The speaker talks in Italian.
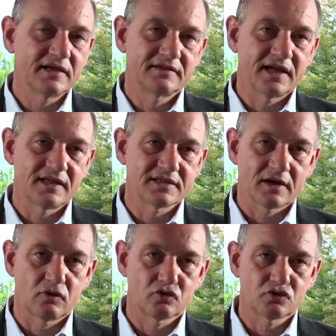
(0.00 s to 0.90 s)
l'Italia
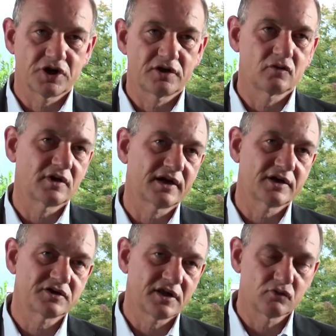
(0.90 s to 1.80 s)
sta conoscendo una
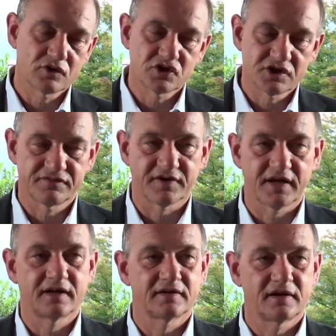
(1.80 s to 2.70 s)
crescita a due
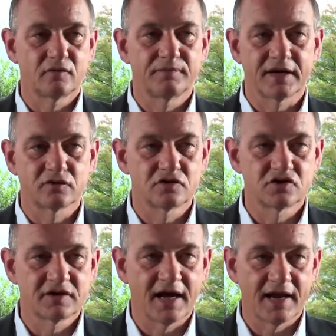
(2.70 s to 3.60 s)
cifre nel comparto
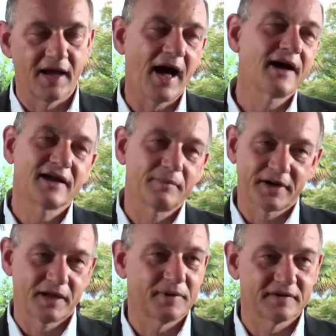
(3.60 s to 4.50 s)
digitale anche
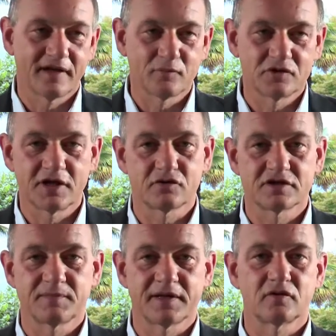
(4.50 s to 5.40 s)
perché partiamo indietro
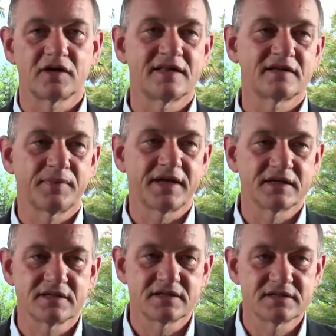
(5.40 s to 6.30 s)
rispetto agli altri
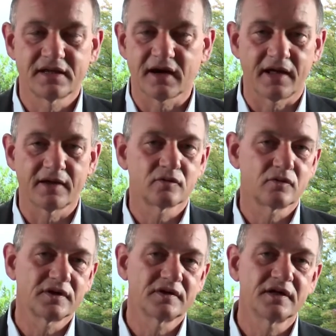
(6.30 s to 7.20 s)
paesi, si creano
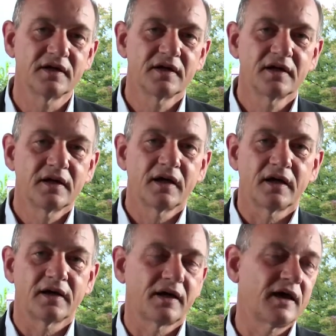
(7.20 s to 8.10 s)
quindi
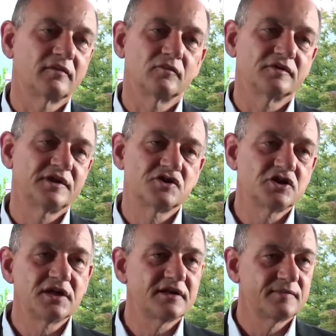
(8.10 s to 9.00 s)
eh,
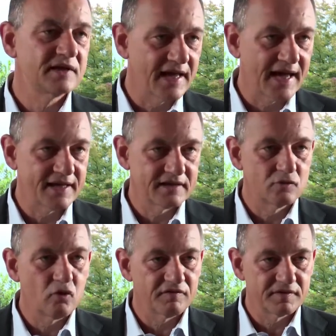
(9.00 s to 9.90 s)
decine di migliaia di
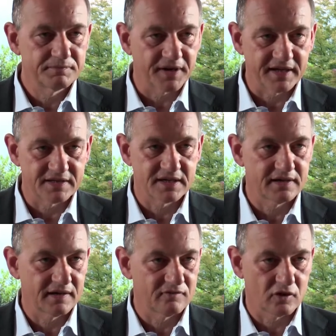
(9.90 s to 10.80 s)
nuove imprese
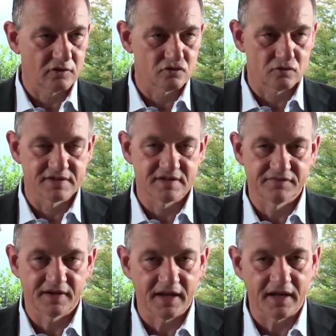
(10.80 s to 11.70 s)
che lavorano su questa
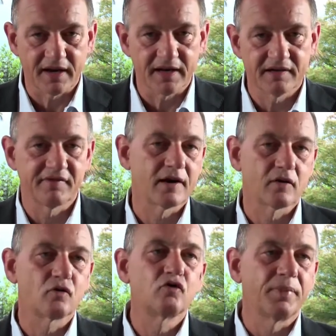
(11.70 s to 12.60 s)
filiera e che
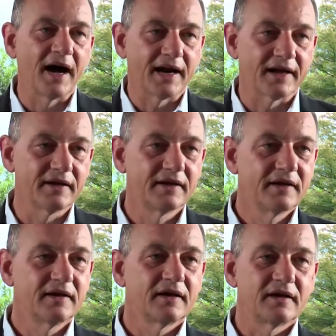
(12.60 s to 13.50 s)
vanno a occupare
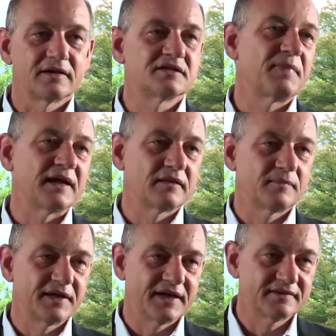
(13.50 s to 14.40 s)
eh, gli spazi
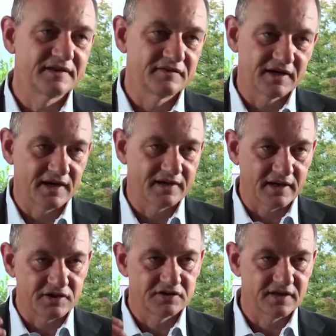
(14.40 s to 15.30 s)
applicativi nella
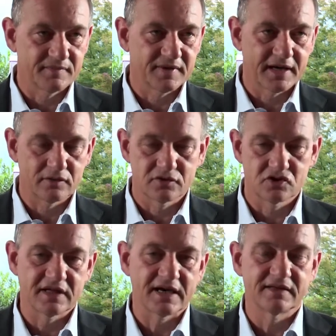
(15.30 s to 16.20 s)
crescita del mercato
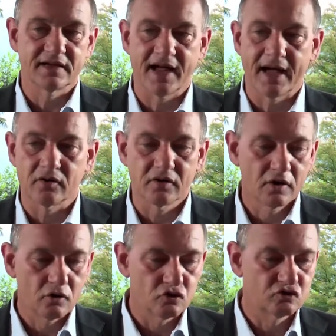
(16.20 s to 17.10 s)
digitale italiano.
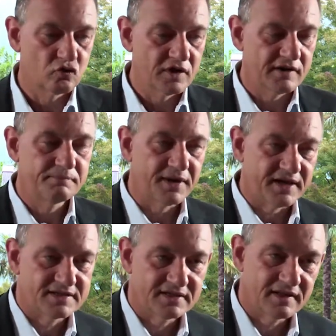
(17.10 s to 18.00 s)
Costruire
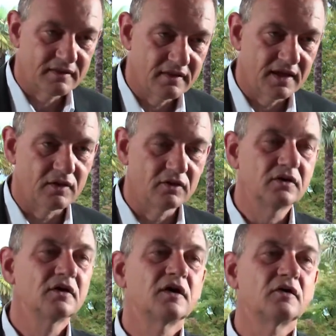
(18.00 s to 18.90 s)
imprese da
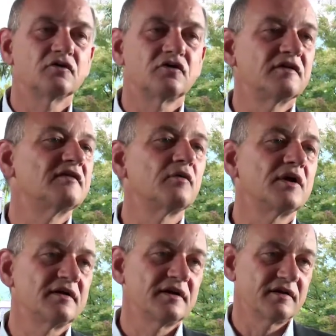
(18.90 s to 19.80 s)
zero consente
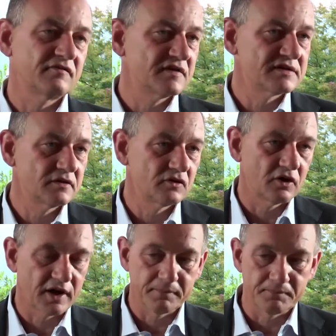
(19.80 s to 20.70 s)
quindi agli investitori